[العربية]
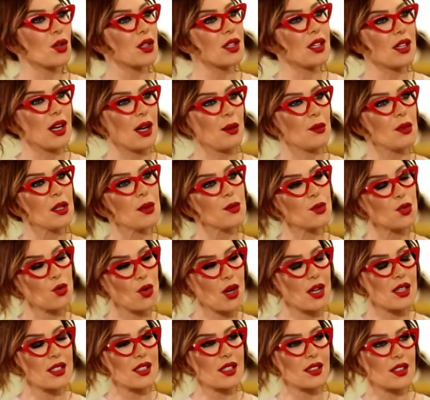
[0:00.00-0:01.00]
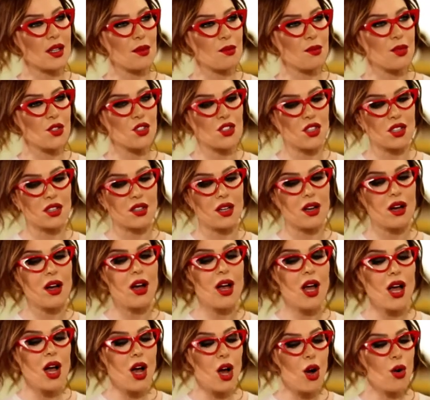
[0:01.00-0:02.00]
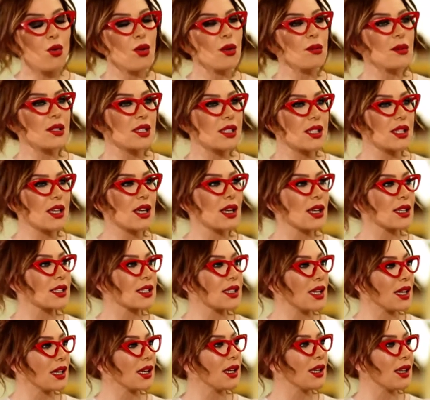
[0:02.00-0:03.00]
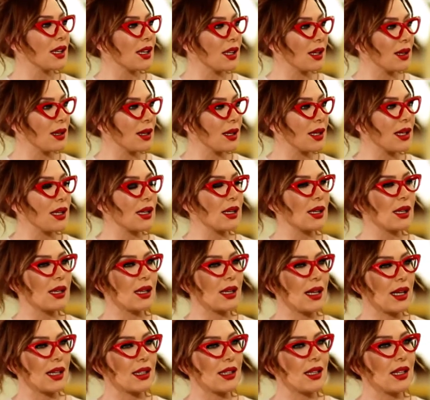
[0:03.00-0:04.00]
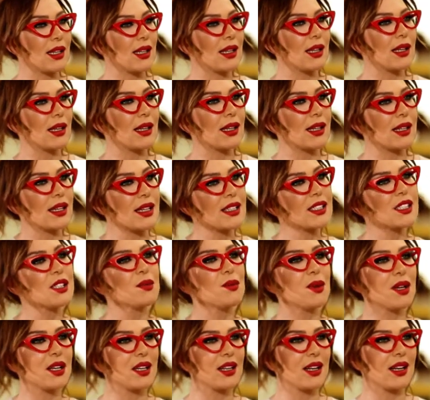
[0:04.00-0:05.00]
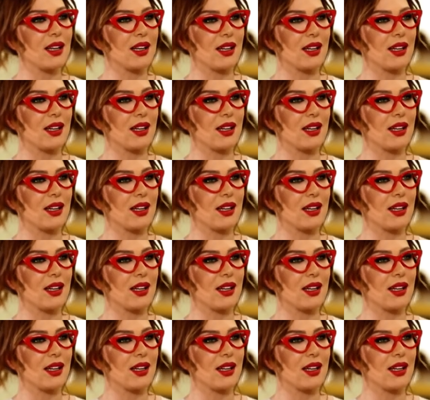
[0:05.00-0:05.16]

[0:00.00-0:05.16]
وكثير عم يلبسوه خاصه بالشتاء هو من زي زي يعني الرسمه